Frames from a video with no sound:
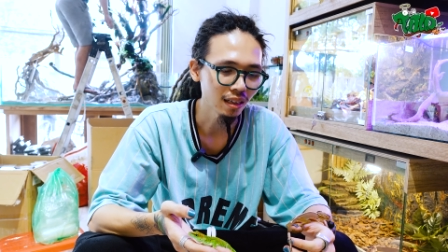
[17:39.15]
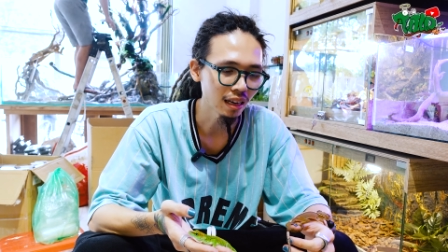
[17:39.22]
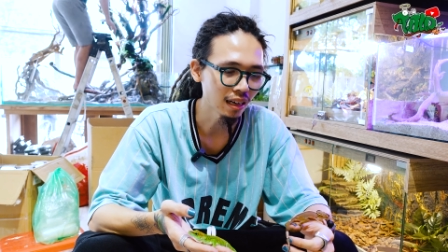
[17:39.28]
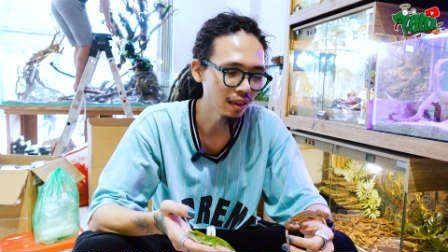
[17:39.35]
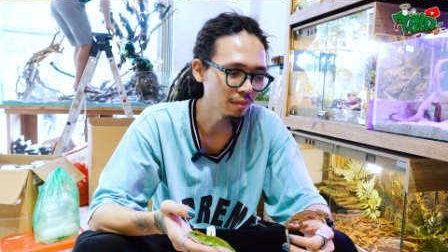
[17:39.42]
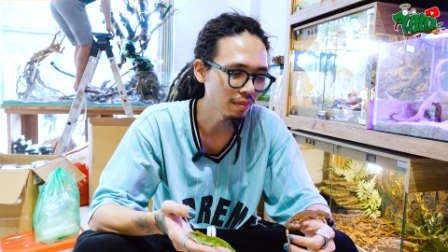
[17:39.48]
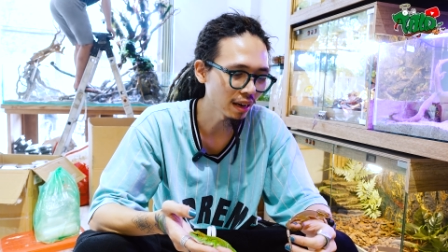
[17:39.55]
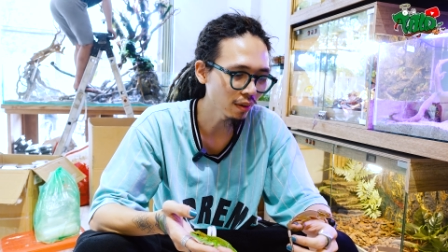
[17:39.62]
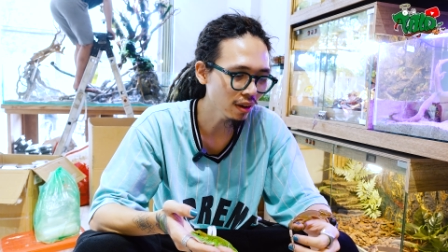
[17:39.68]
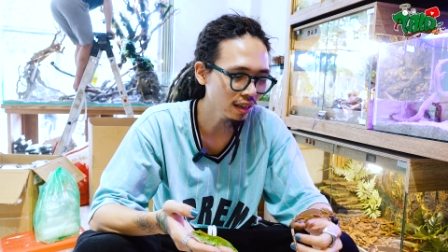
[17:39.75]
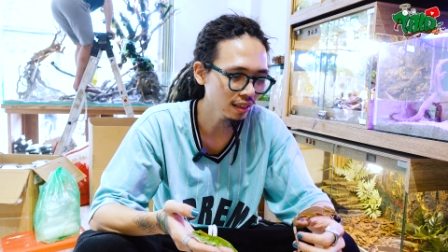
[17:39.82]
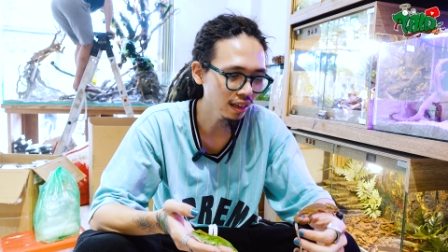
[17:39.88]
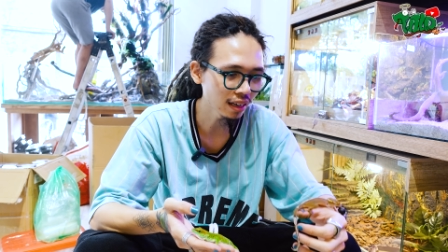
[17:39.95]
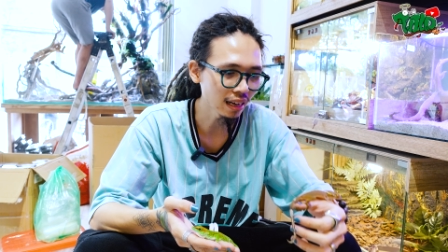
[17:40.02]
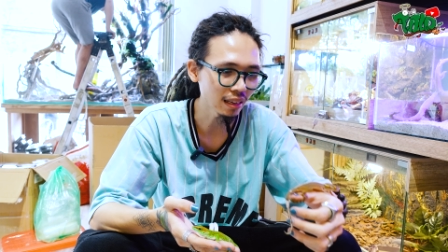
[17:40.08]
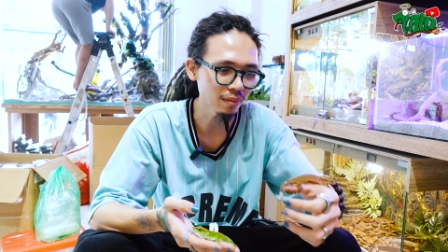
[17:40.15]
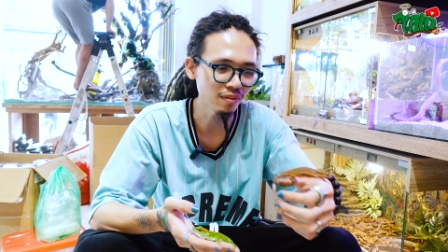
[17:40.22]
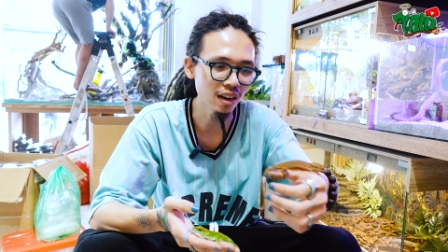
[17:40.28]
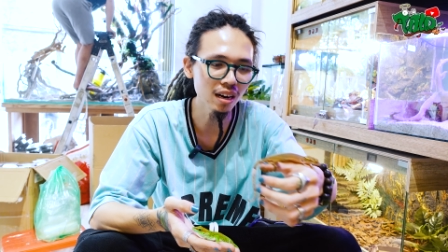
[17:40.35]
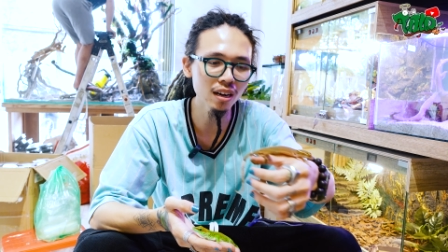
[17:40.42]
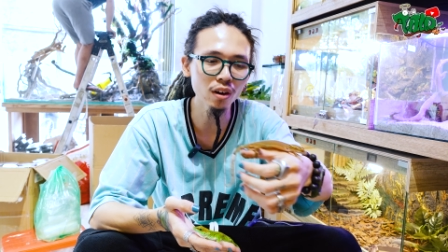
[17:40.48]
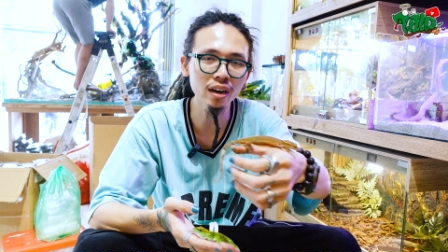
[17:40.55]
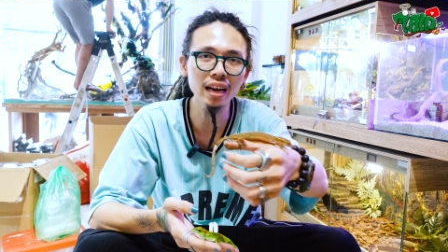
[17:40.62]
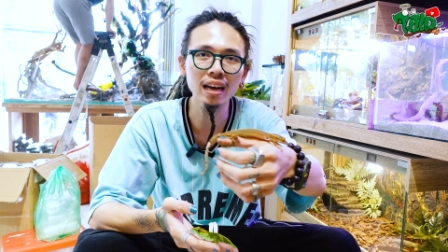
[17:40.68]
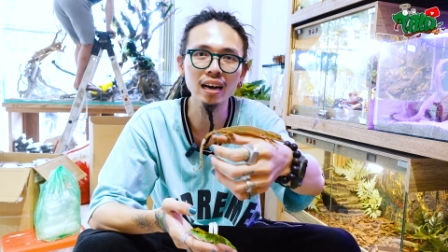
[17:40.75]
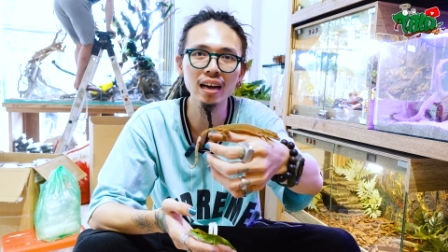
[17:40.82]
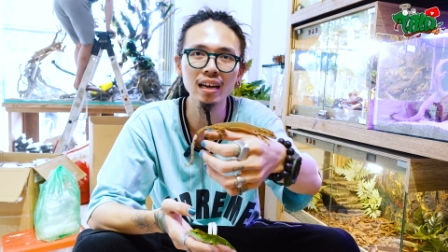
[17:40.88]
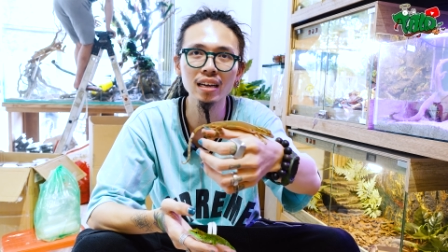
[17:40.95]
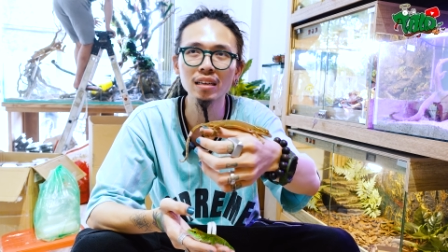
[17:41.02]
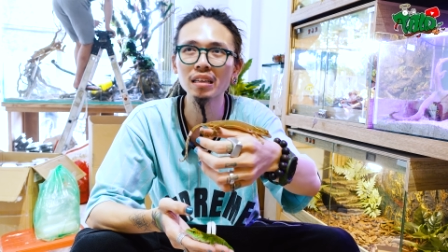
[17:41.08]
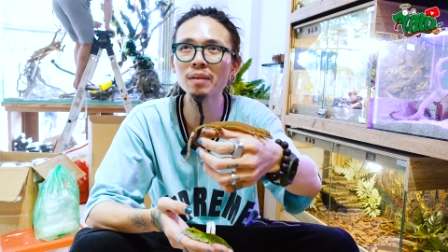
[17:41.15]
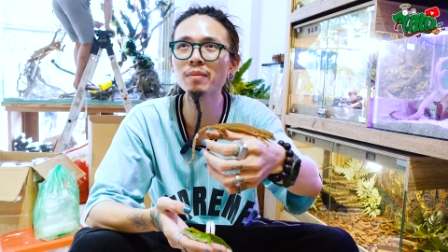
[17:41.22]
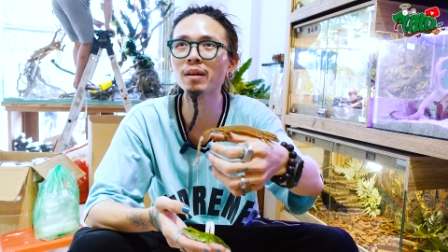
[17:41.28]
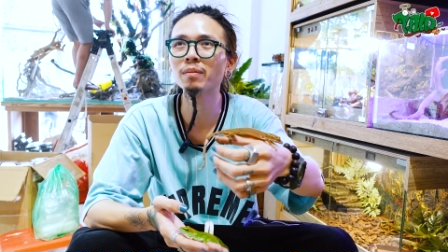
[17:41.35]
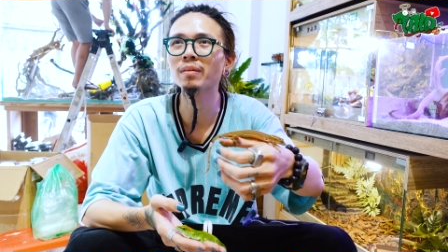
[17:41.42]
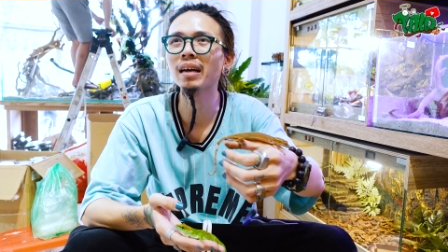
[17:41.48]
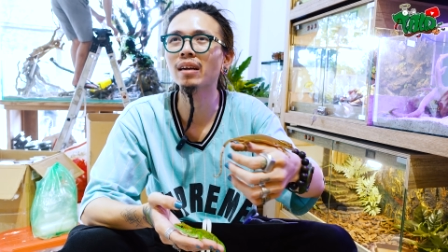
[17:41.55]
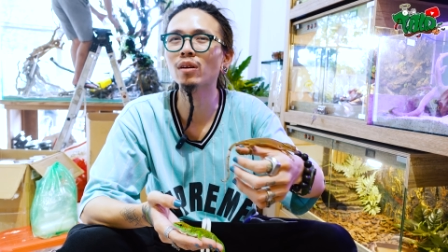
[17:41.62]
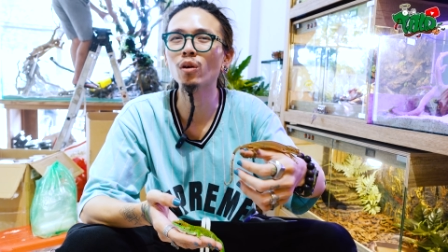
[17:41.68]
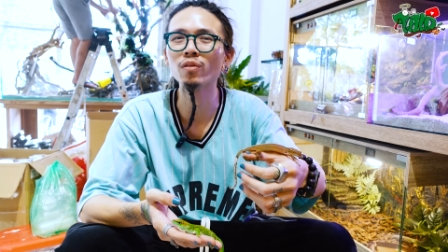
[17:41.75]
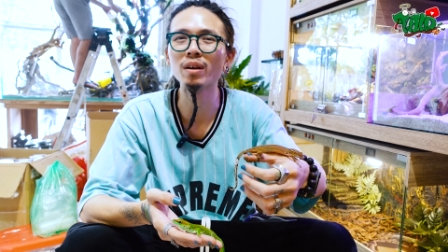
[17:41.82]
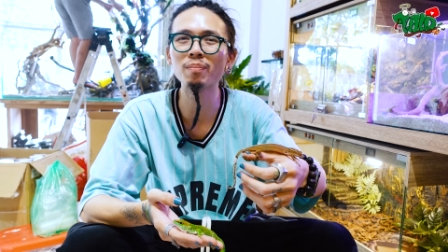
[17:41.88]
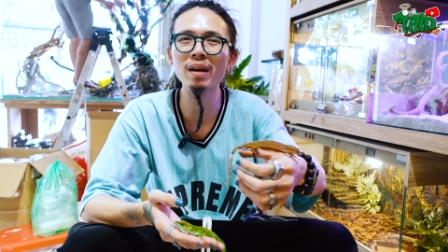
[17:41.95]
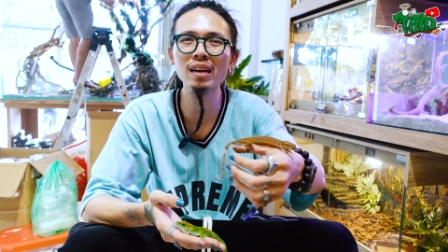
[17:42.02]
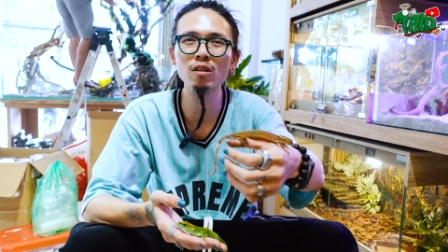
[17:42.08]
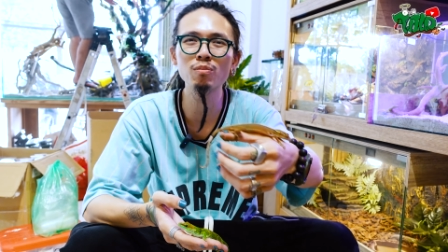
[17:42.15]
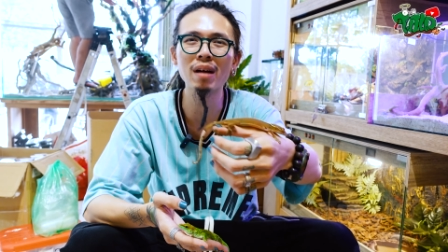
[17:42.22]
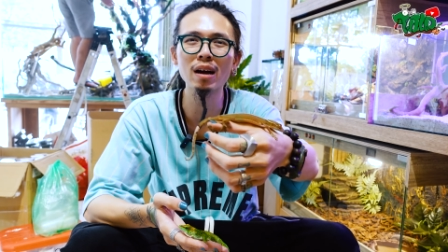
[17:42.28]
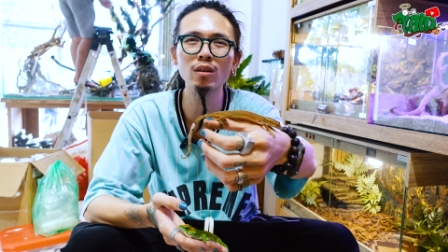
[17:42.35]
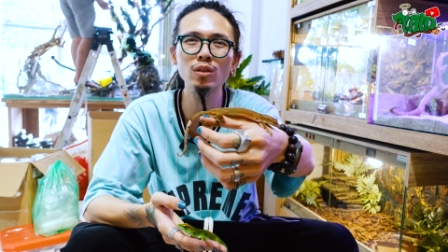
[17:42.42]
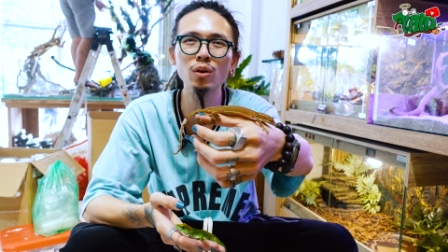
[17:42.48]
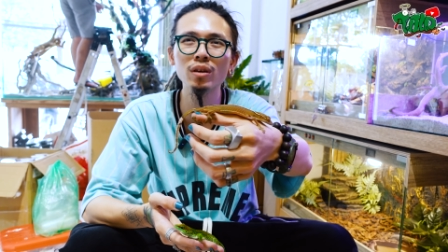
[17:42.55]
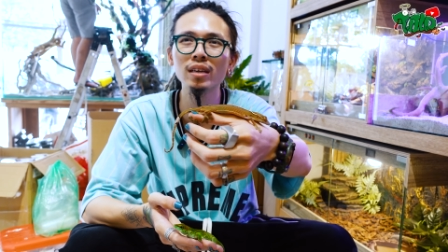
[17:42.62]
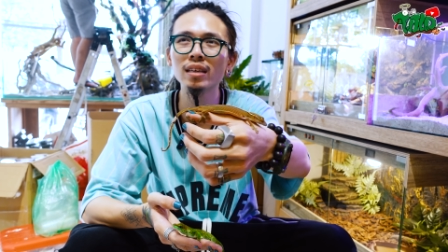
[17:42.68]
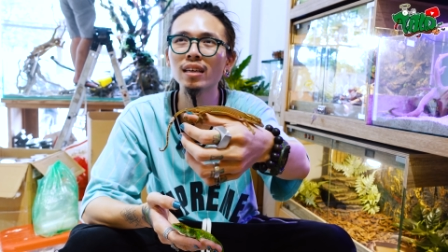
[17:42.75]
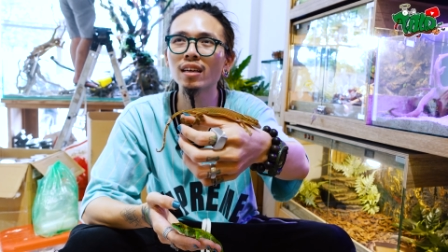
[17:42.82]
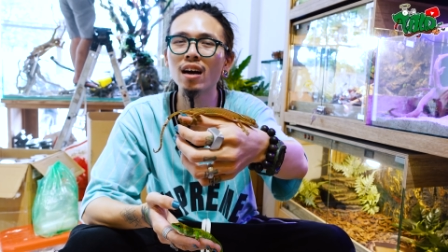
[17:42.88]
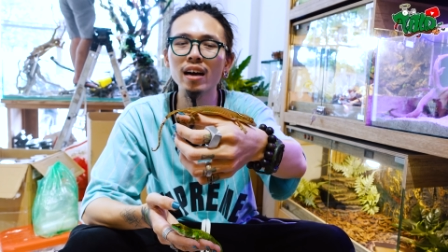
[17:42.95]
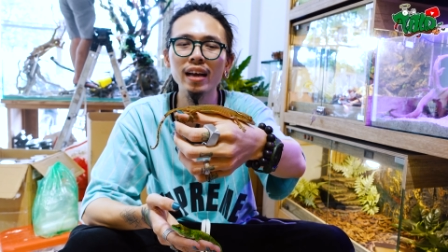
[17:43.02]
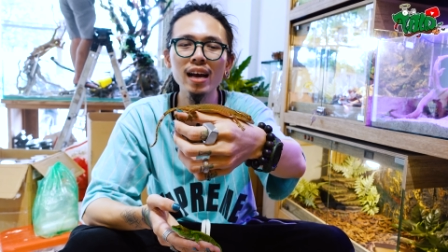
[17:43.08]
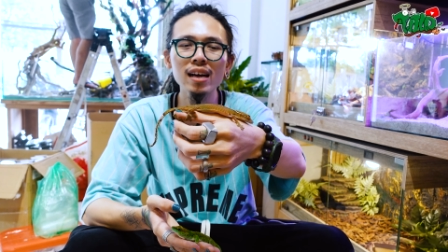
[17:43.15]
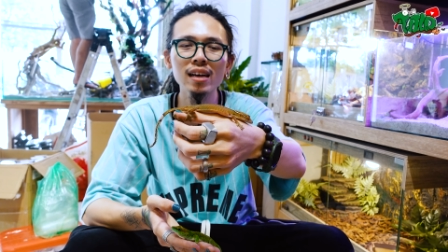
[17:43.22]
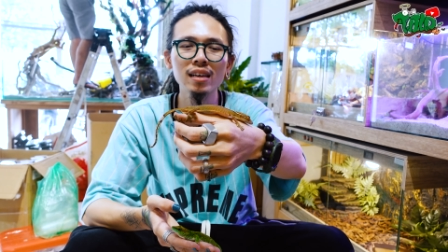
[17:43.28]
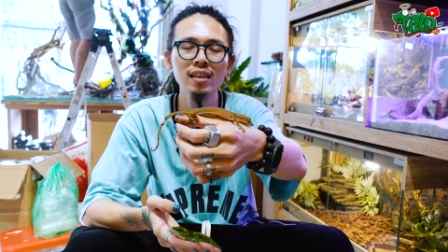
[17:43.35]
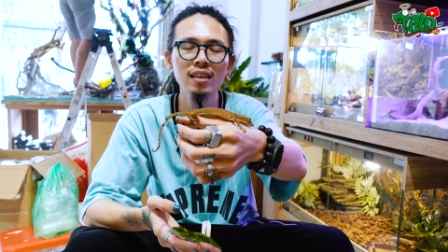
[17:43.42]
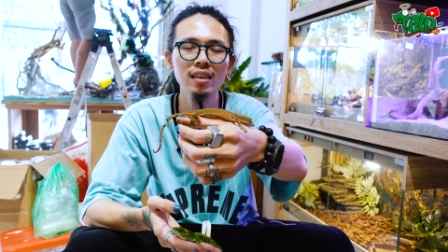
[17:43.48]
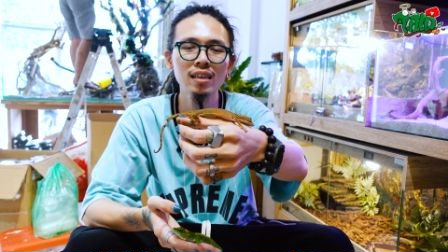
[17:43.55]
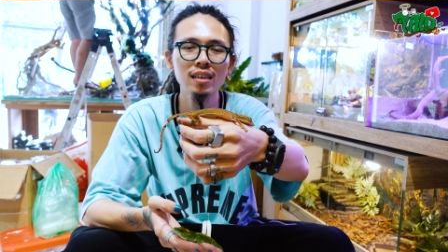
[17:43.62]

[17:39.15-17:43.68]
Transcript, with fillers: à, may quá tôi lại vớ được con này ở đây. Thế mà đội Vietpet không báo cho tôi, cường nhá.